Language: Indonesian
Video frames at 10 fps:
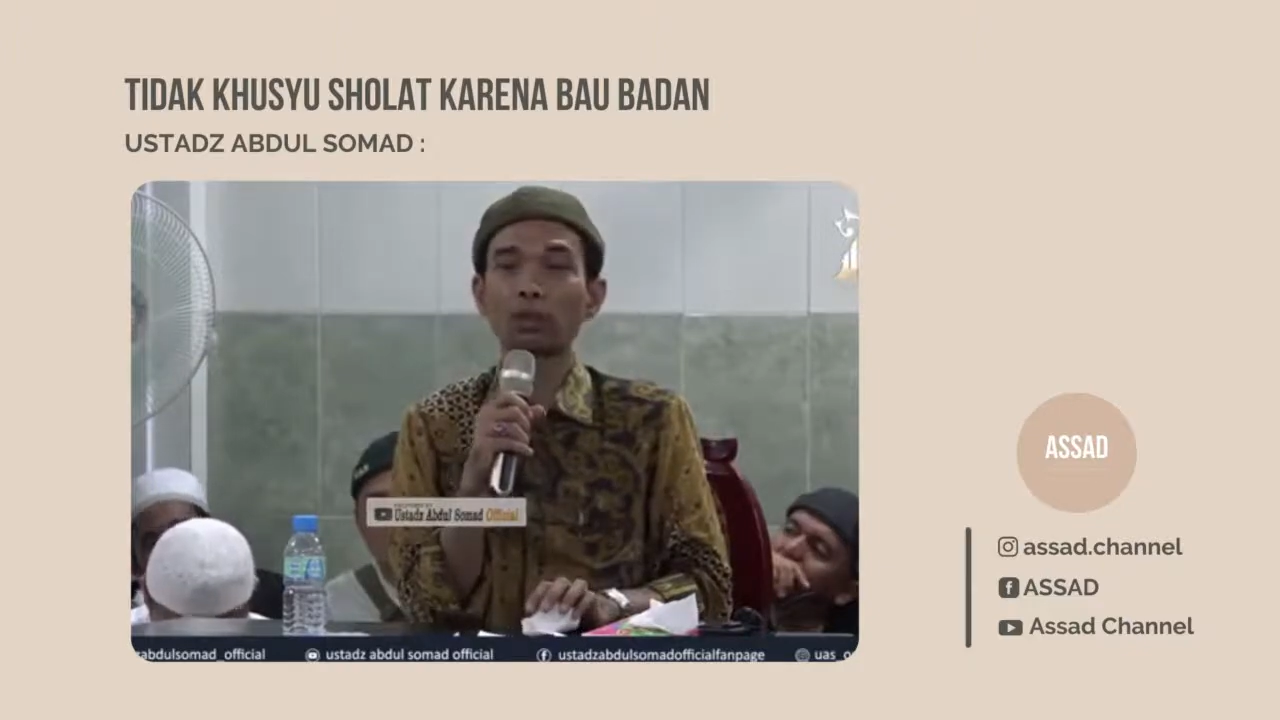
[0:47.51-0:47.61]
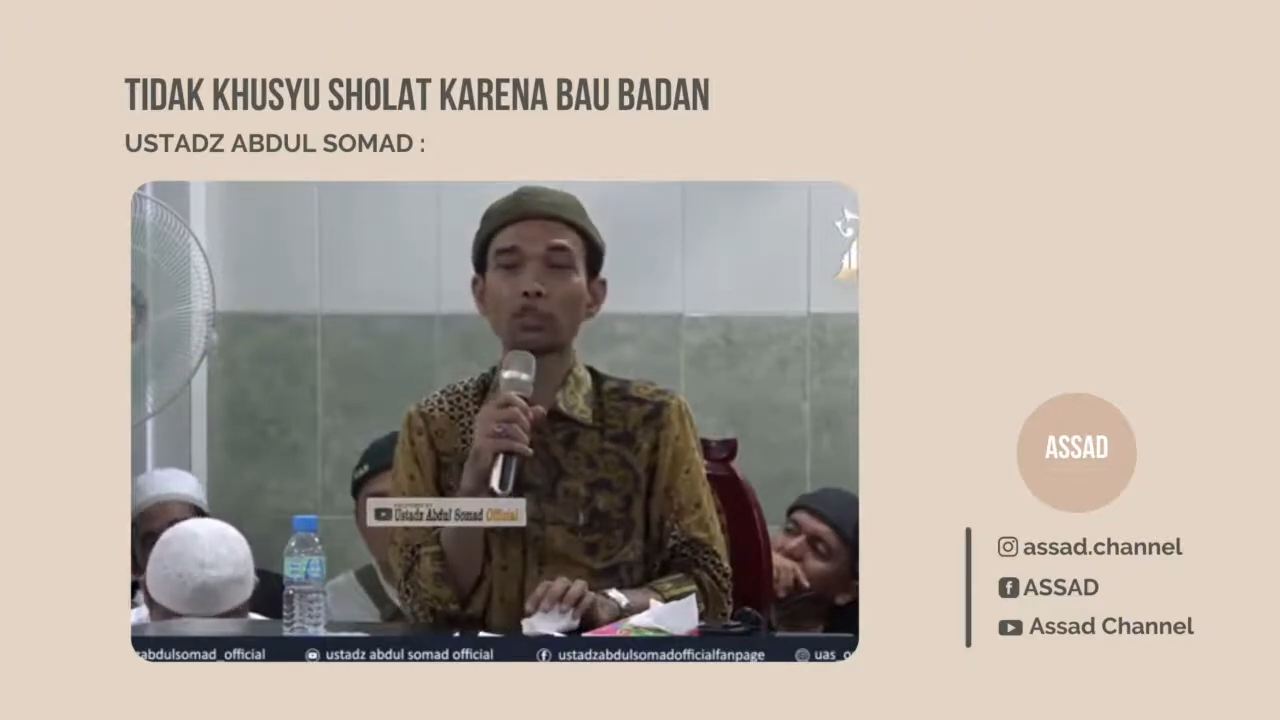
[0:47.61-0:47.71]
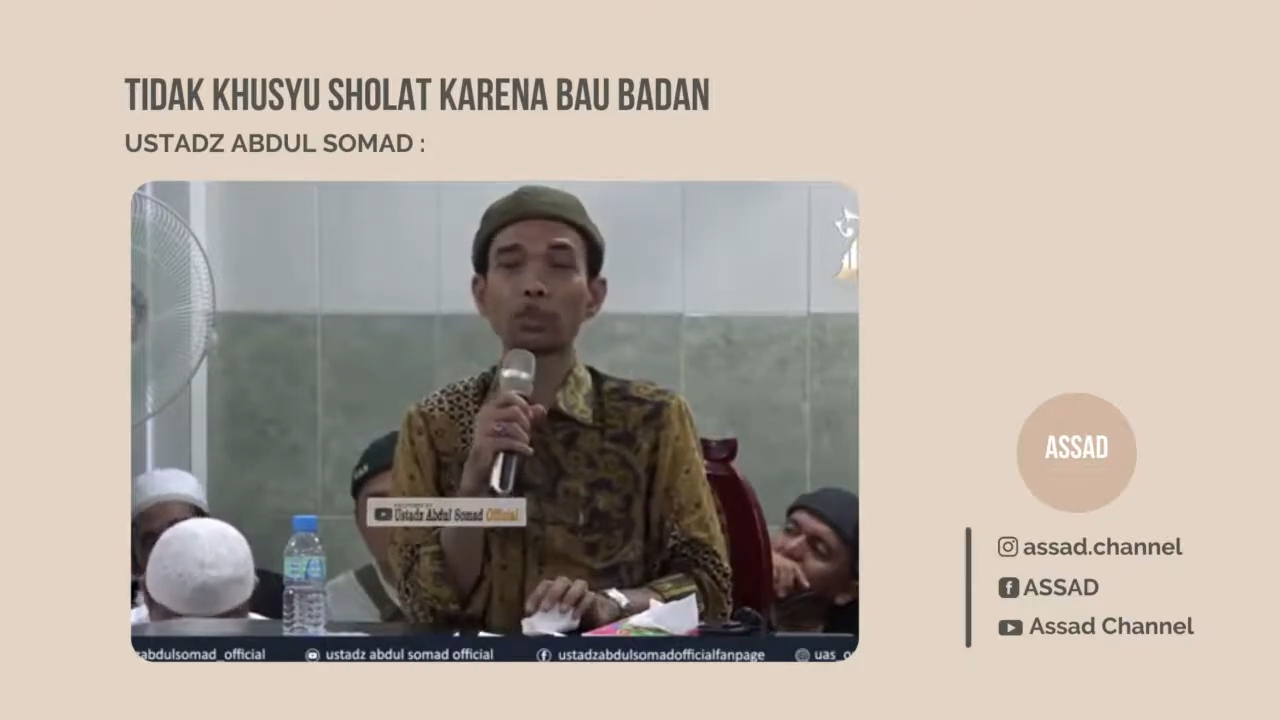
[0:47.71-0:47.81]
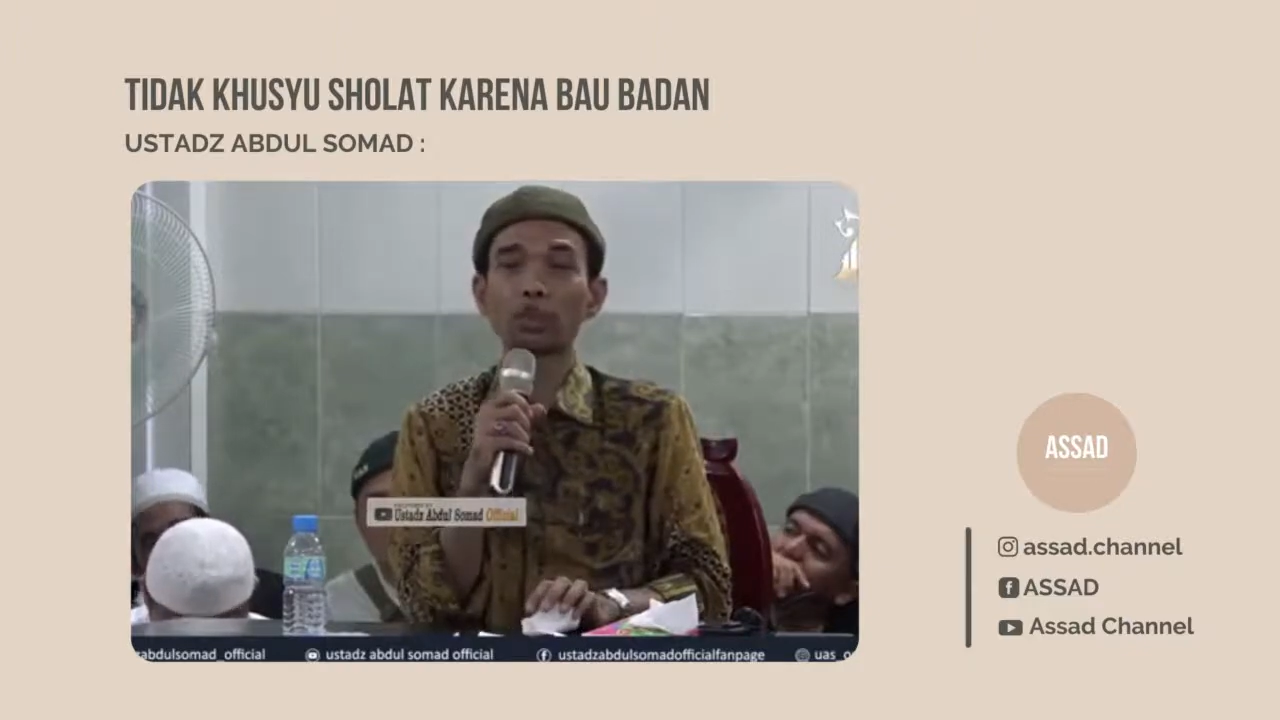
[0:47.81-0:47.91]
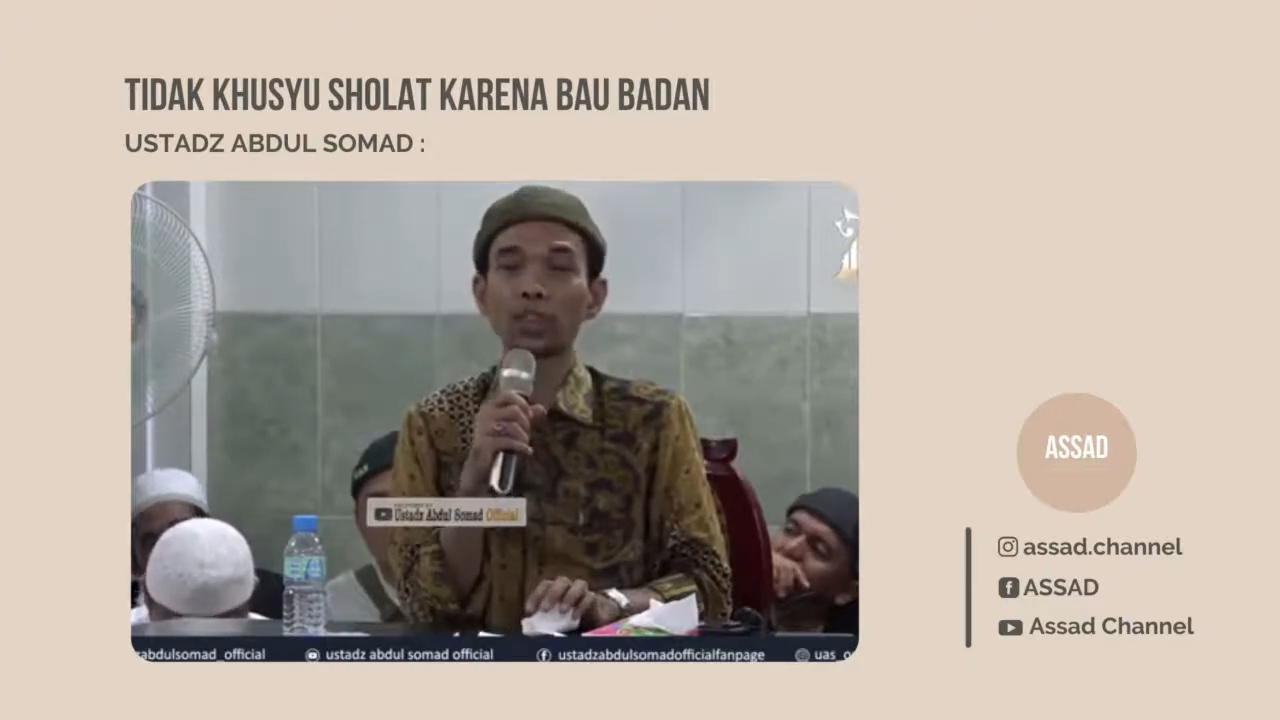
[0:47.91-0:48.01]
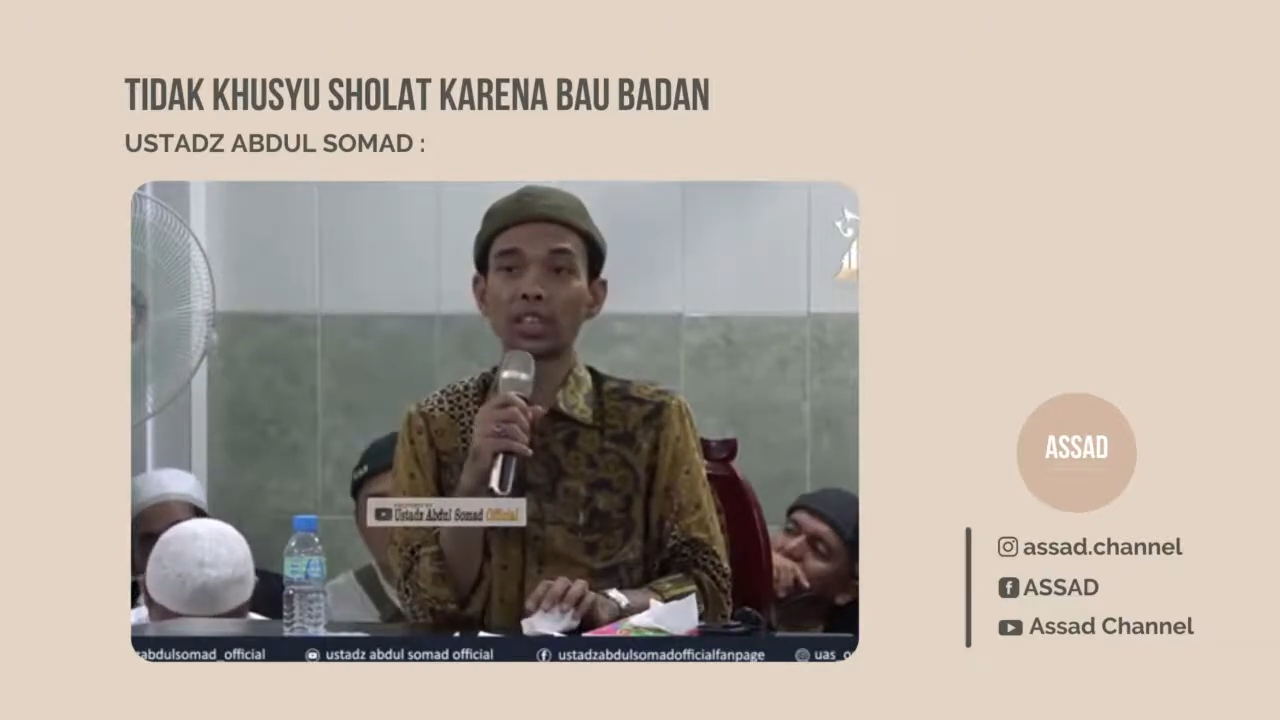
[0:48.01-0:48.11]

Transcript: gosok